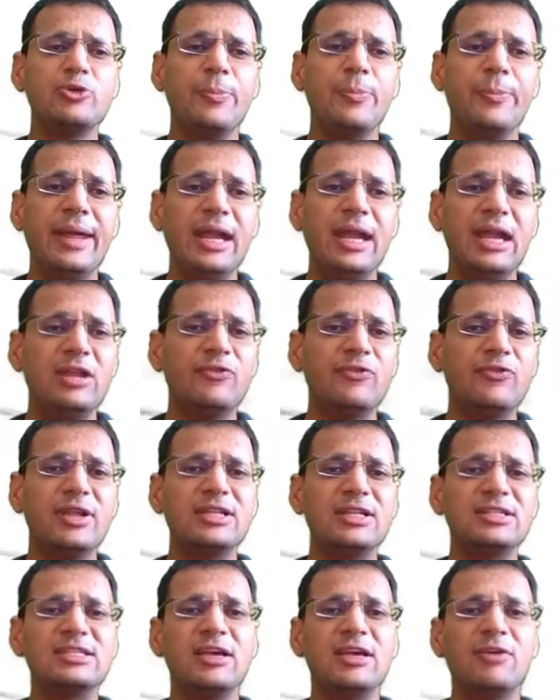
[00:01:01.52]
जो मेन
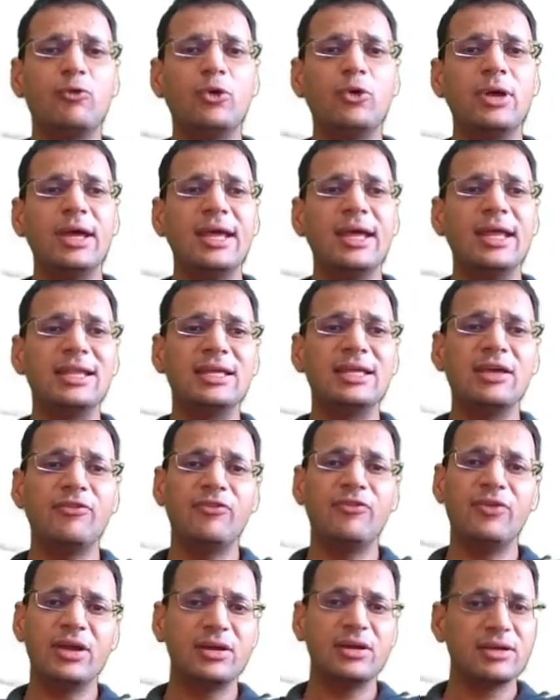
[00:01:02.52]
डिफरेंस है वो है इनके
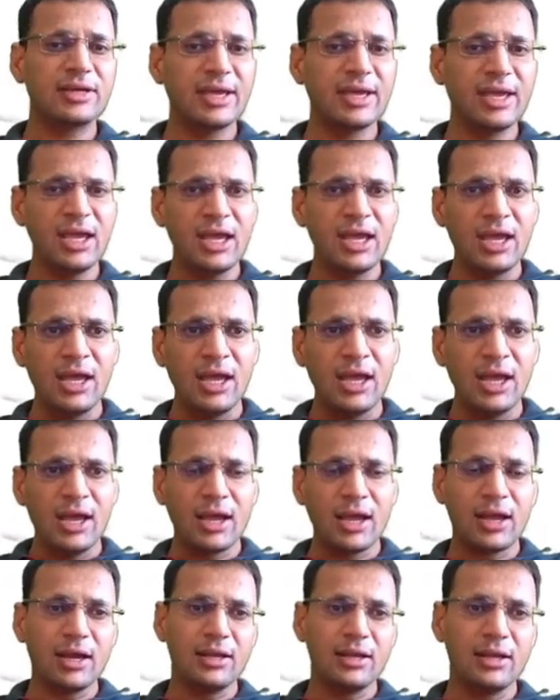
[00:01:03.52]
विंग के
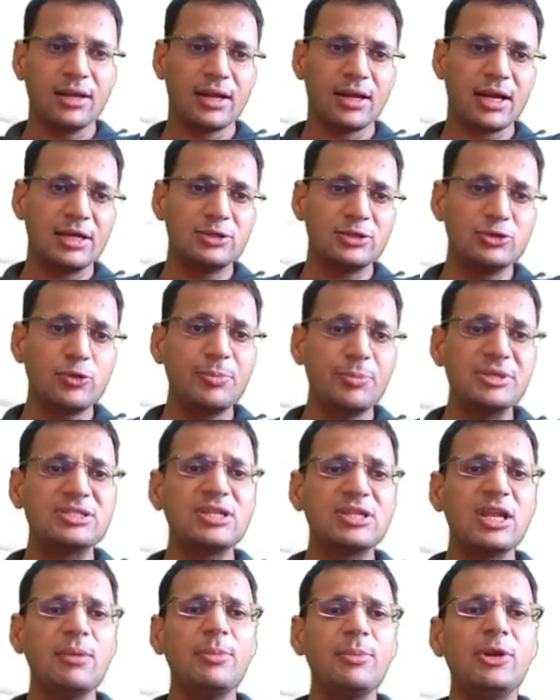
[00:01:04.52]
कलर का जो
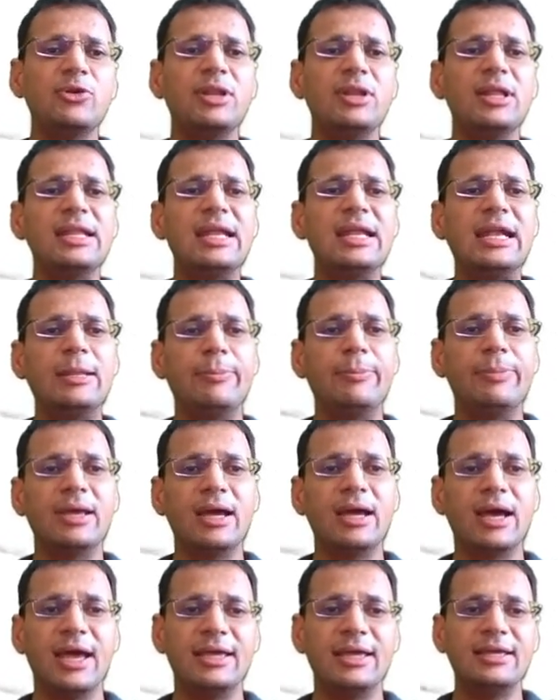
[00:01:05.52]
बिस्टन विटुलेरिया
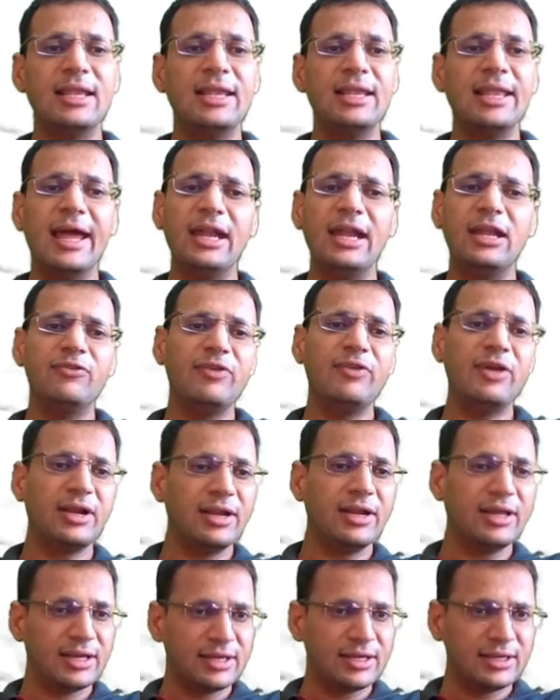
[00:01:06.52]
टिपिका है ये लाइट
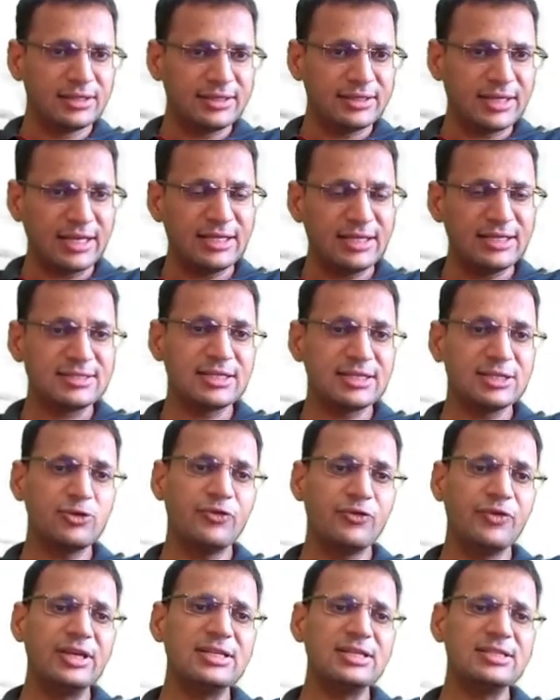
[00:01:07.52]
विंग्ड है यानी इसके जो
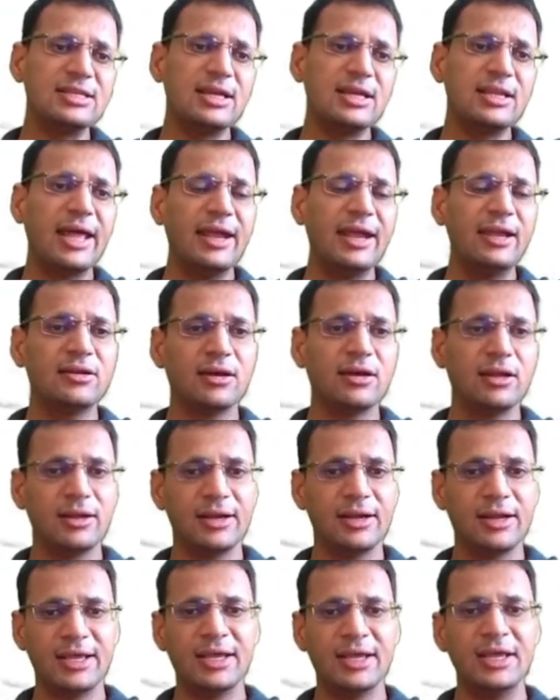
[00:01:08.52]
विंग्स हैं लाइट
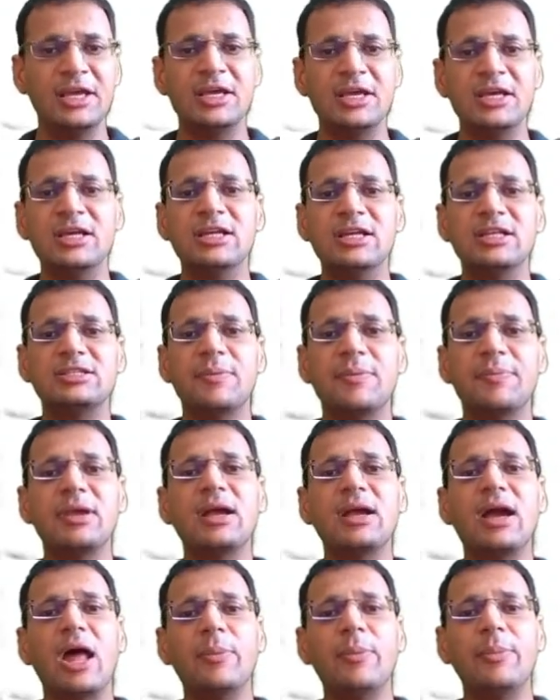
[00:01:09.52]
कलर्ड है जबकि
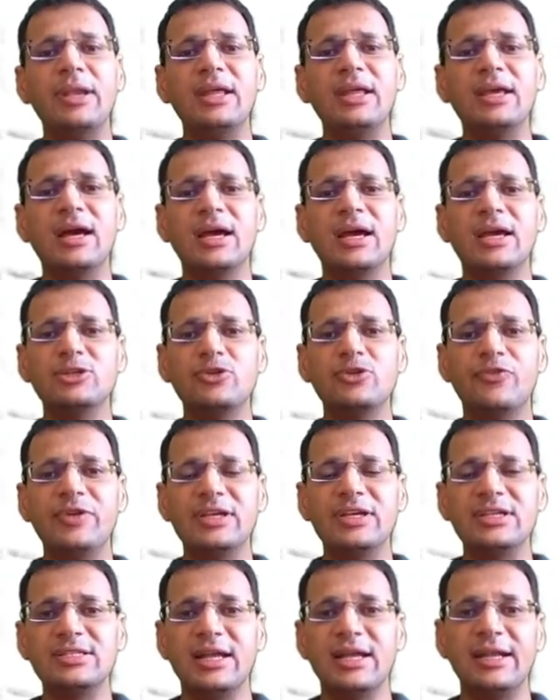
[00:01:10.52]
कार्बनिका के जो
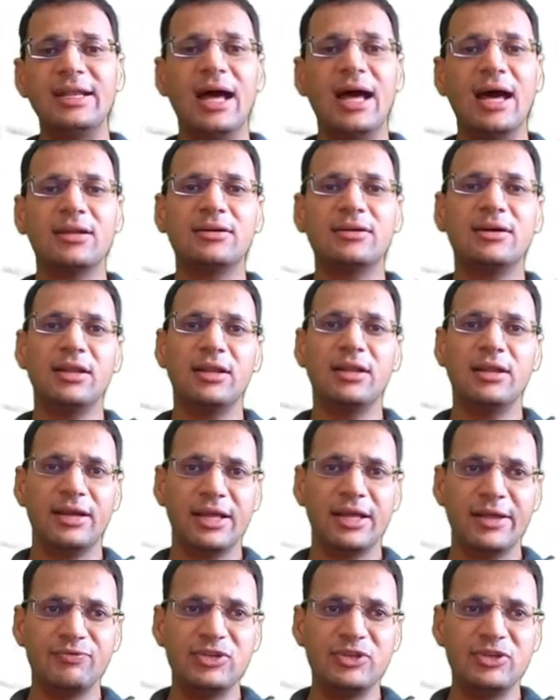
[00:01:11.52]
विंग्स हैं डार्क
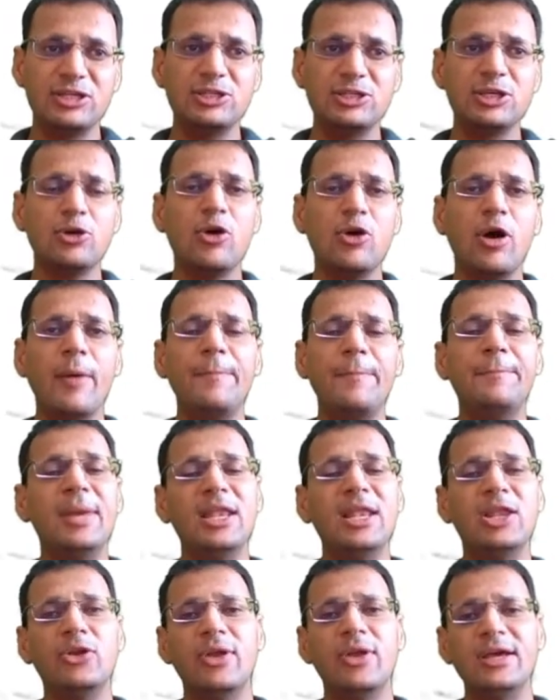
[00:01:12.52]
कलर्ड है इसी को आप
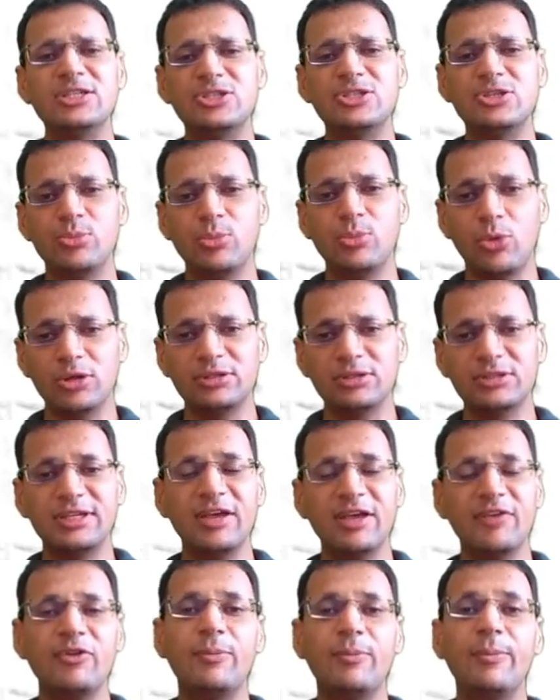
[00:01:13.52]
मेलेनाइज्ड मॉथ
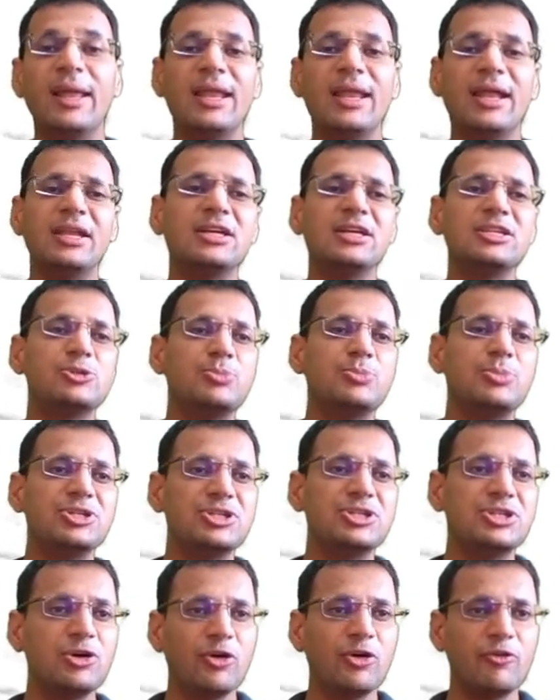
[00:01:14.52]
या फिर मेलानिक
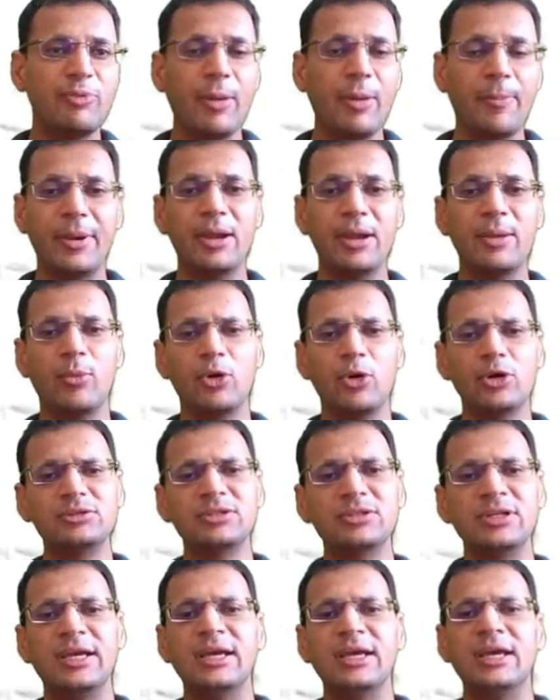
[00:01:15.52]
स्पीशी ऑफ पेपर्ड मॉथ